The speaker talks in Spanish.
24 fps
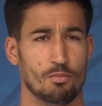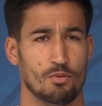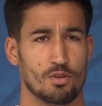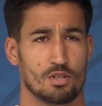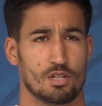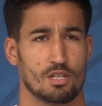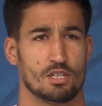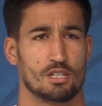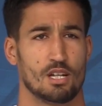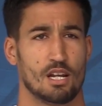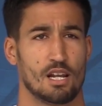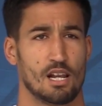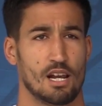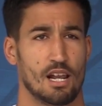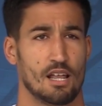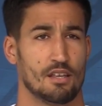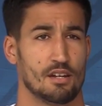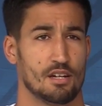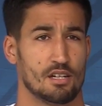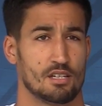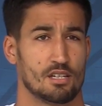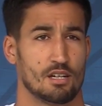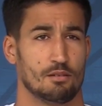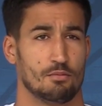puedes estar en la
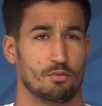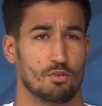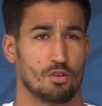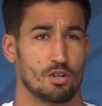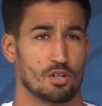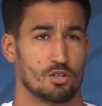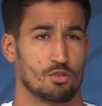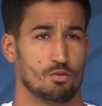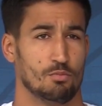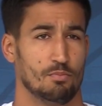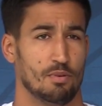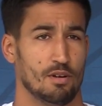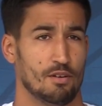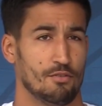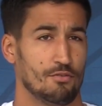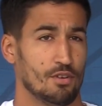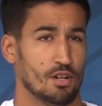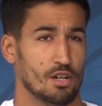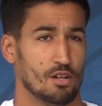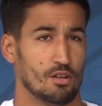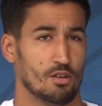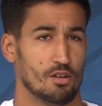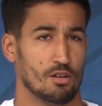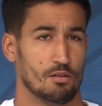derecha porque es tu
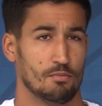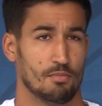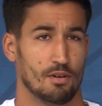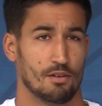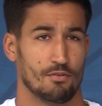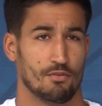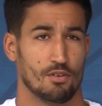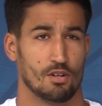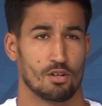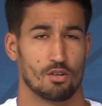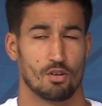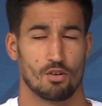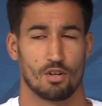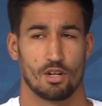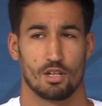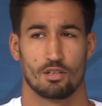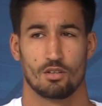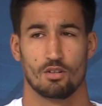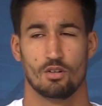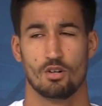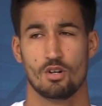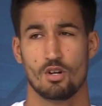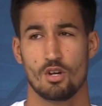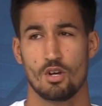perfil, ¿no? el perfil
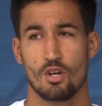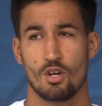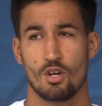correcto.